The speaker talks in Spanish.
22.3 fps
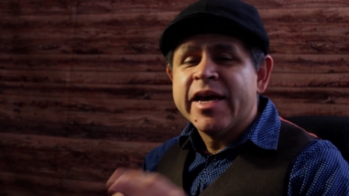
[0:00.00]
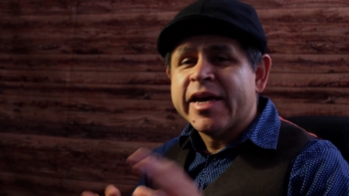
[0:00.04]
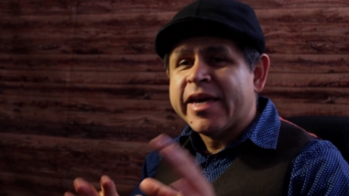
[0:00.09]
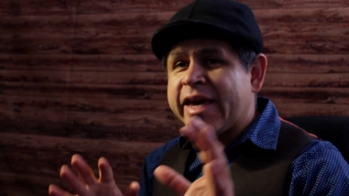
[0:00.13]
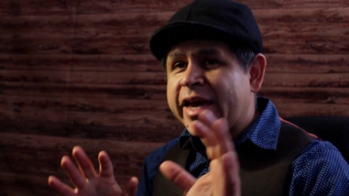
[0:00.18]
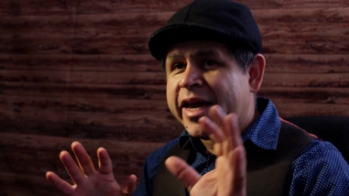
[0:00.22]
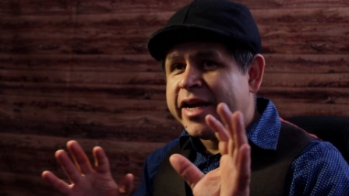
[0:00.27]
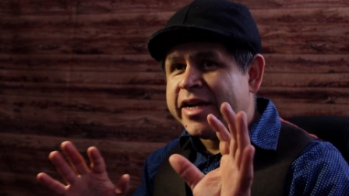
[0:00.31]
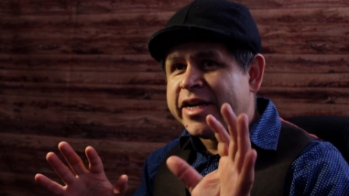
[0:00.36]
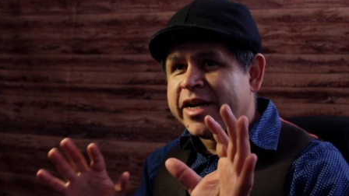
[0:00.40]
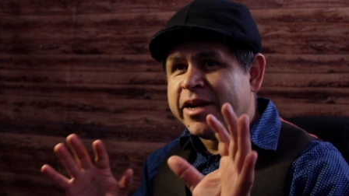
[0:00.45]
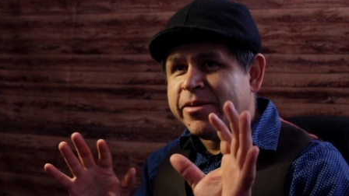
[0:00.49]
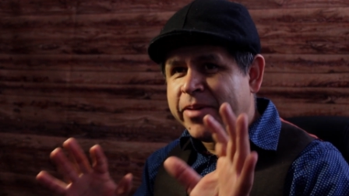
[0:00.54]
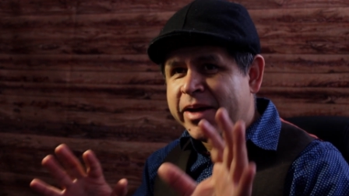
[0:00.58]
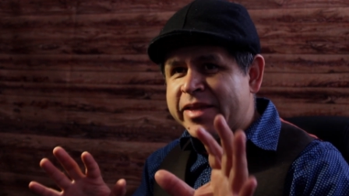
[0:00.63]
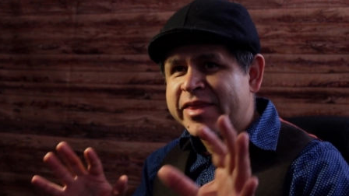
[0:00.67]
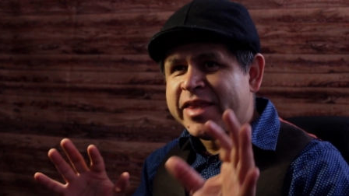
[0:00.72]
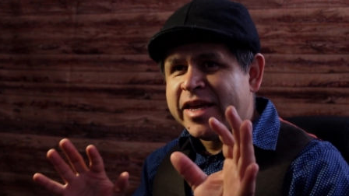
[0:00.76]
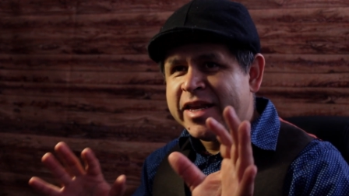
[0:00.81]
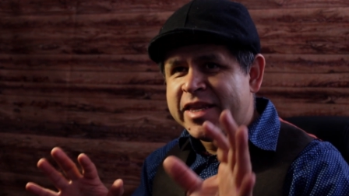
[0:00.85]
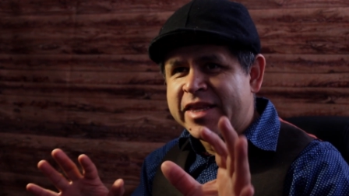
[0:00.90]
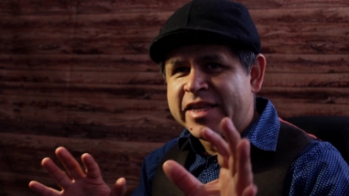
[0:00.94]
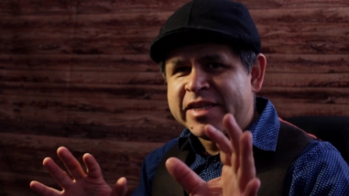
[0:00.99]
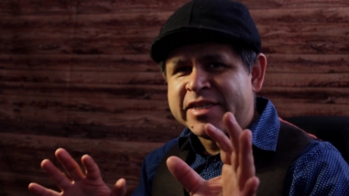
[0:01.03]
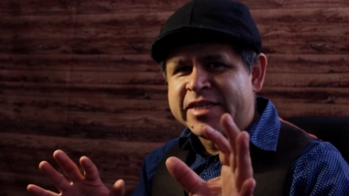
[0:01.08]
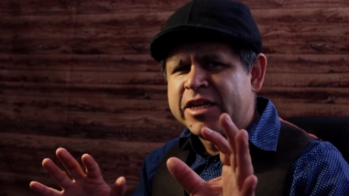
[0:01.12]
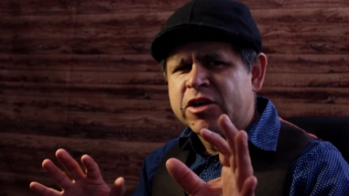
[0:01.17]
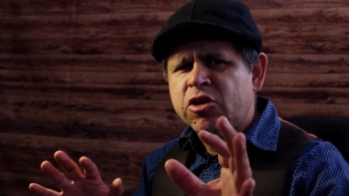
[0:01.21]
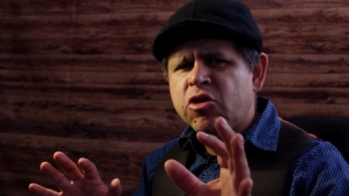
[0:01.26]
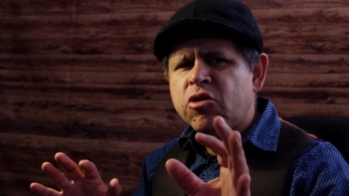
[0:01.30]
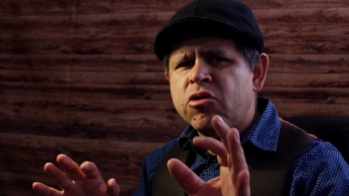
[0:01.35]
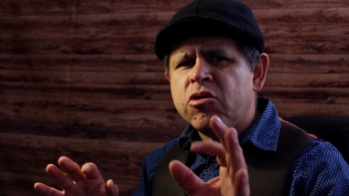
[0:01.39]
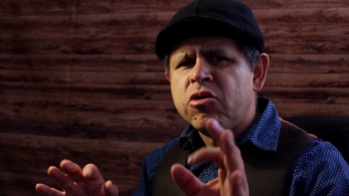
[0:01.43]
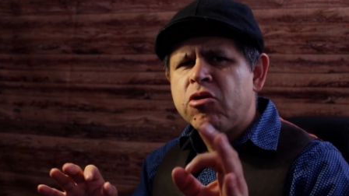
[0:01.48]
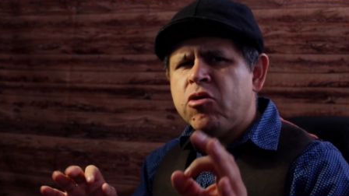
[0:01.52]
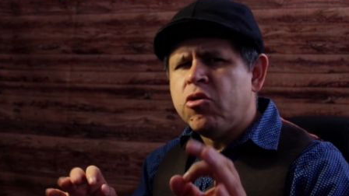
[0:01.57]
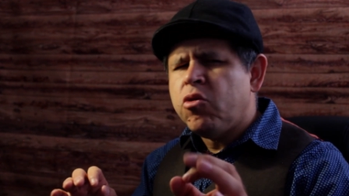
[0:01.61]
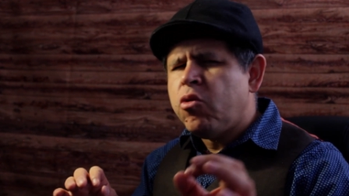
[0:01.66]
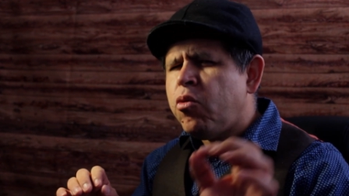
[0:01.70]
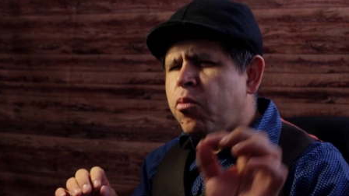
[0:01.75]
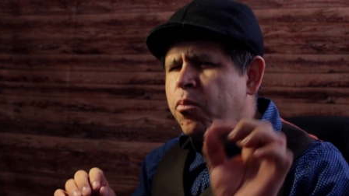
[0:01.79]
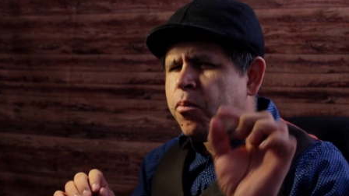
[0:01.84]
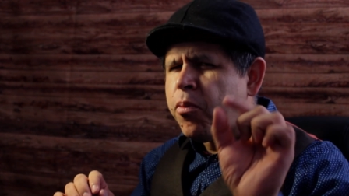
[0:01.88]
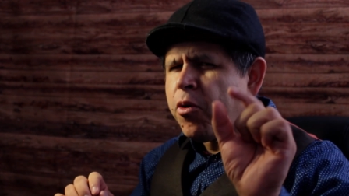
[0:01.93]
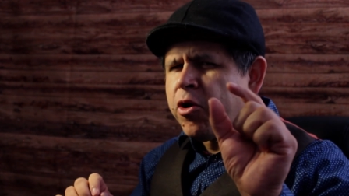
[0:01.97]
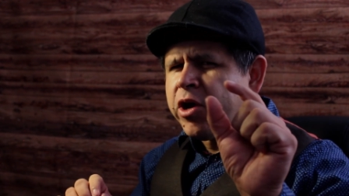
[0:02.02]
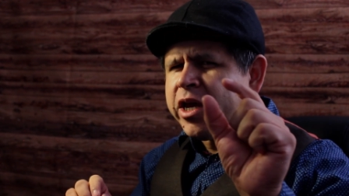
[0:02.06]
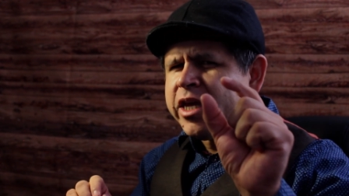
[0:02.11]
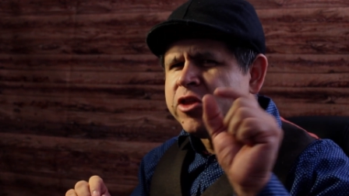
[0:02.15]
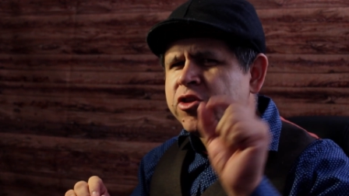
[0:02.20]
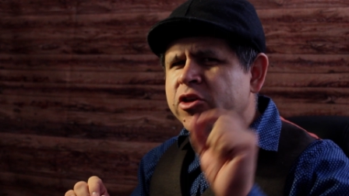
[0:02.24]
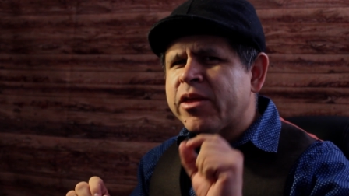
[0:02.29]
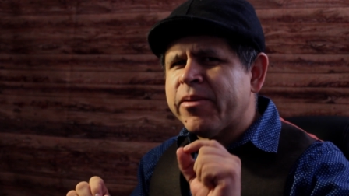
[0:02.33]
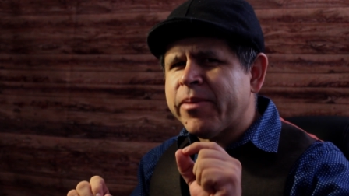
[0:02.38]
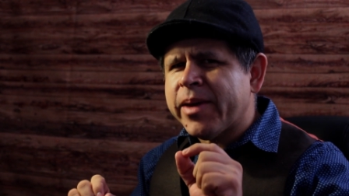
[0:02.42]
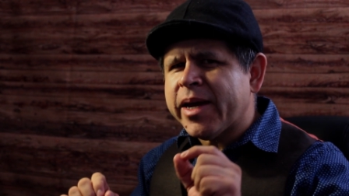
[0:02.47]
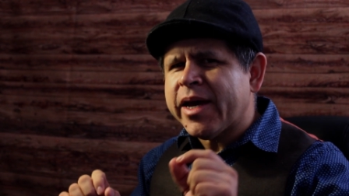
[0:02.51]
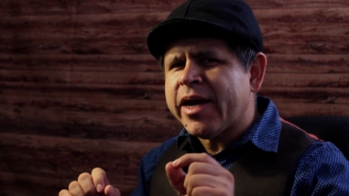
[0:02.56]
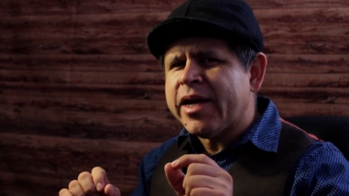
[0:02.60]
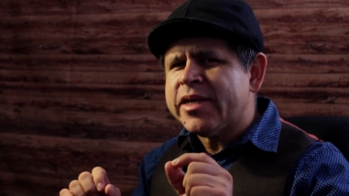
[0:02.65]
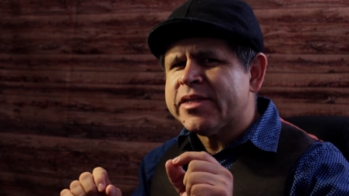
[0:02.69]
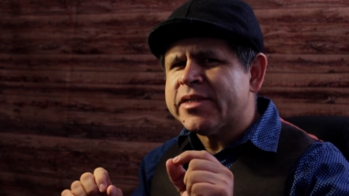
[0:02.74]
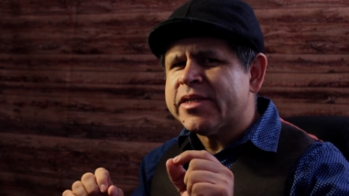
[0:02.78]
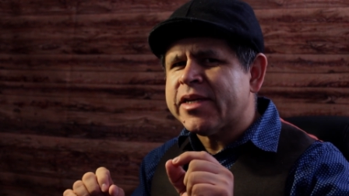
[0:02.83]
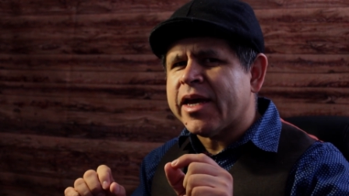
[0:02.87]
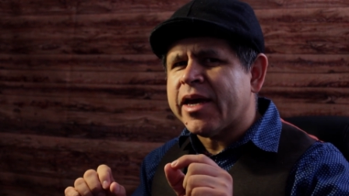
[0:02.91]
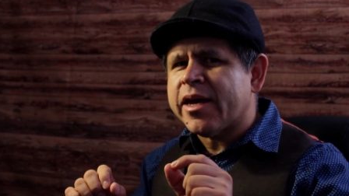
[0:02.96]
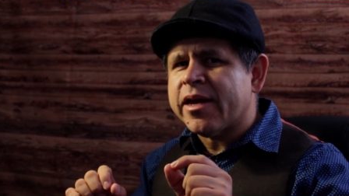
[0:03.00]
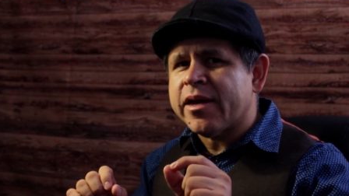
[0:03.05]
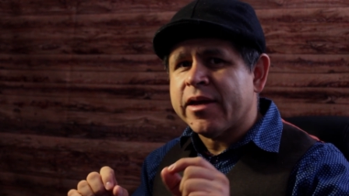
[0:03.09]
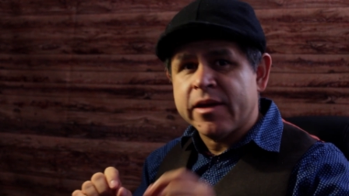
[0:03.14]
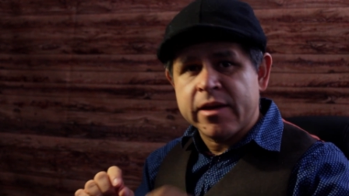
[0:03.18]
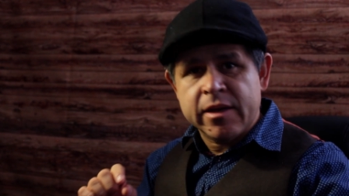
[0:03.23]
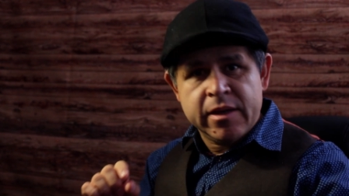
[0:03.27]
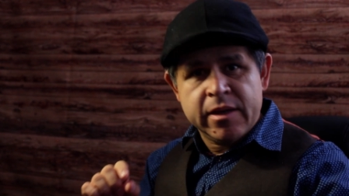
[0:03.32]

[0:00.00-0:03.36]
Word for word: que arrebata al destino un poquito de venganza